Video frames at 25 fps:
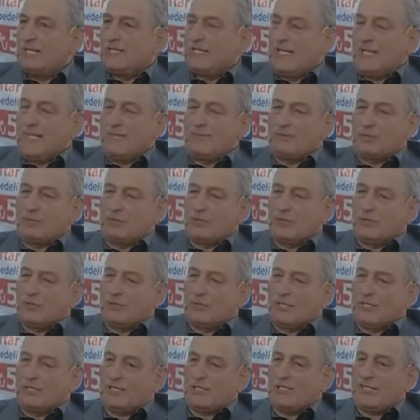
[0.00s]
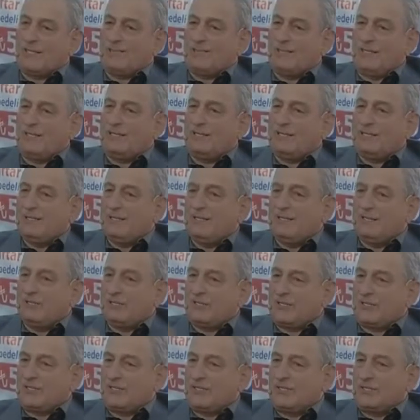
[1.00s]
televizyonlarda ama
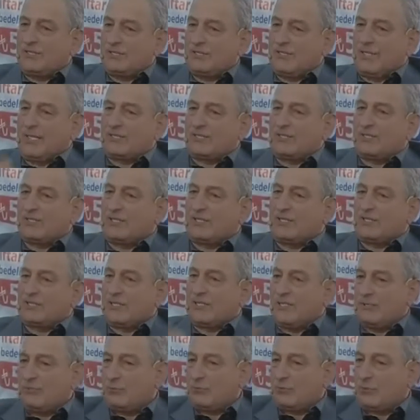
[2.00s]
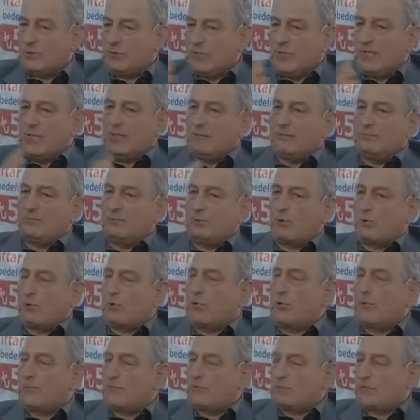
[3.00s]
sizin dersinizde burada
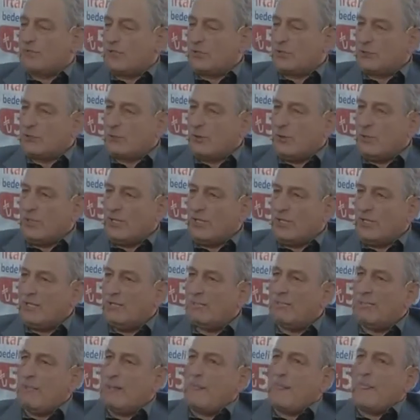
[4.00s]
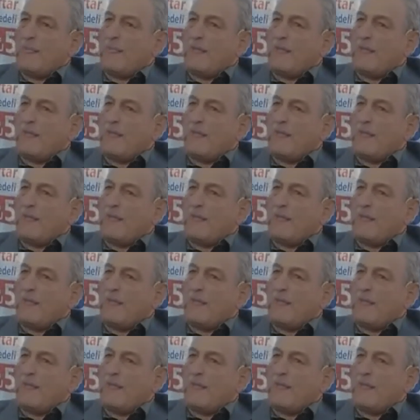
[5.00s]
programınızda söyleyelim.